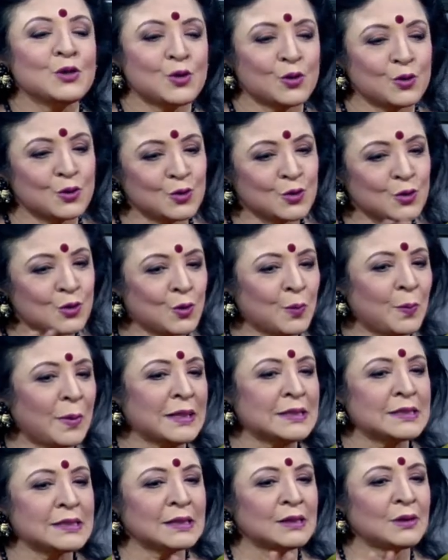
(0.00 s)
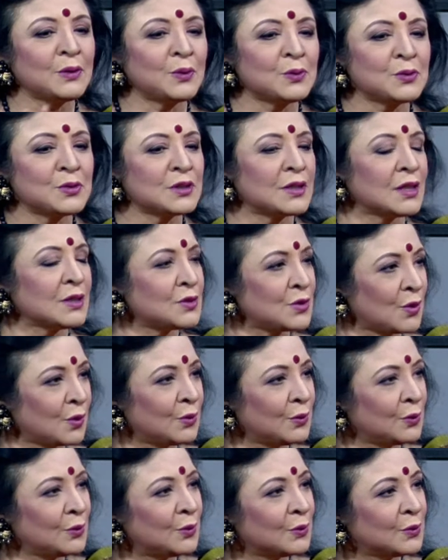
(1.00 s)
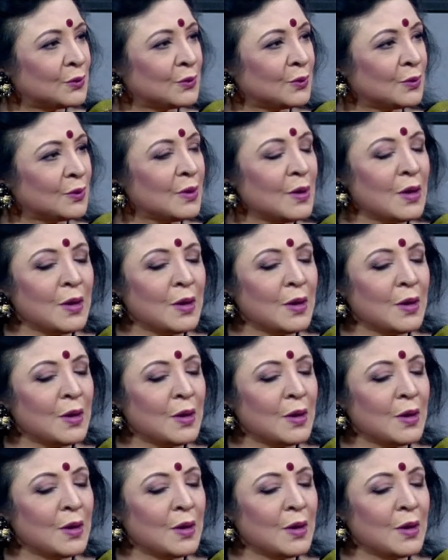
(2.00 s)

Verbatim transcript: ছোট ছোট বাচ্চাদের অনুষ্ঠান যখন হতো